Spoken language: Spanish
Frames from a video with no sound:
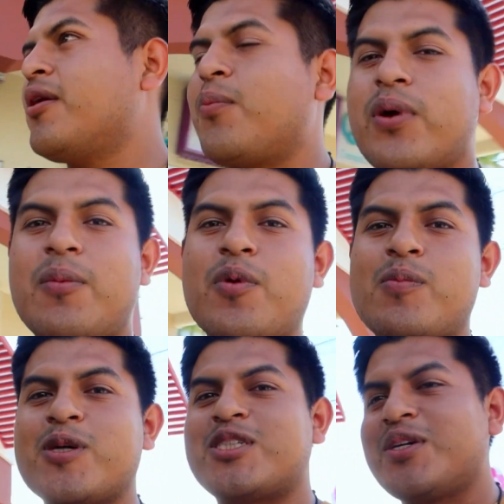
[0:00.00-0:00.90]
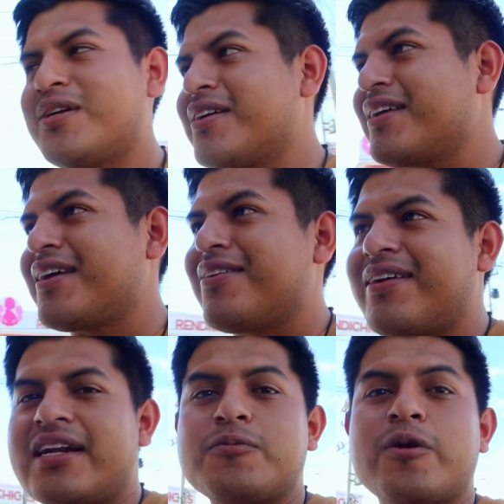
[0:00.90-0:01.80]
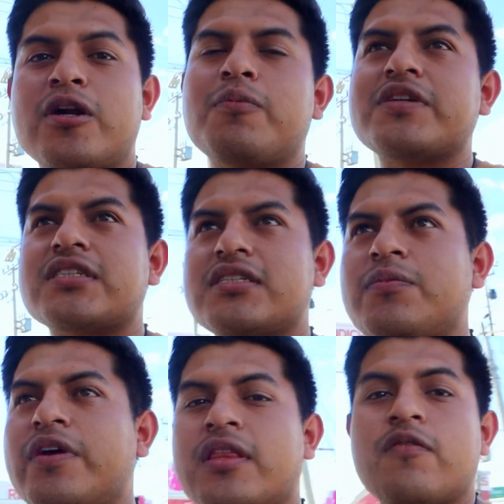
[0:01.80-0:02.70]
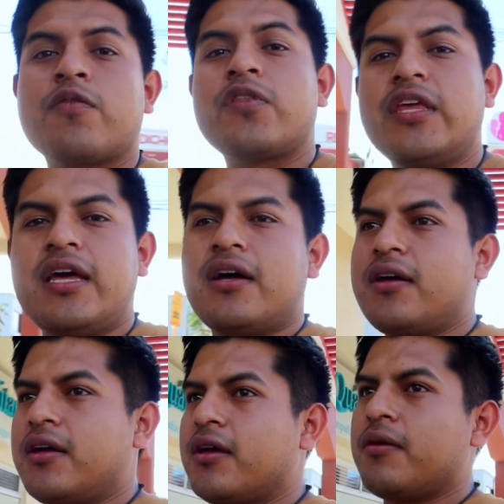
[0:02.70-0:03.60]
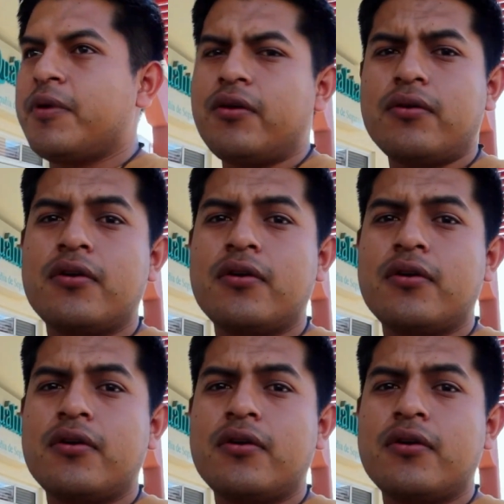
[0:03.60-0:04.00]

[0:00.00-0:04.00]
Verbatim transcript: pura promoción de lugares, pero no, pues es que simplemente fue un día eh, mío.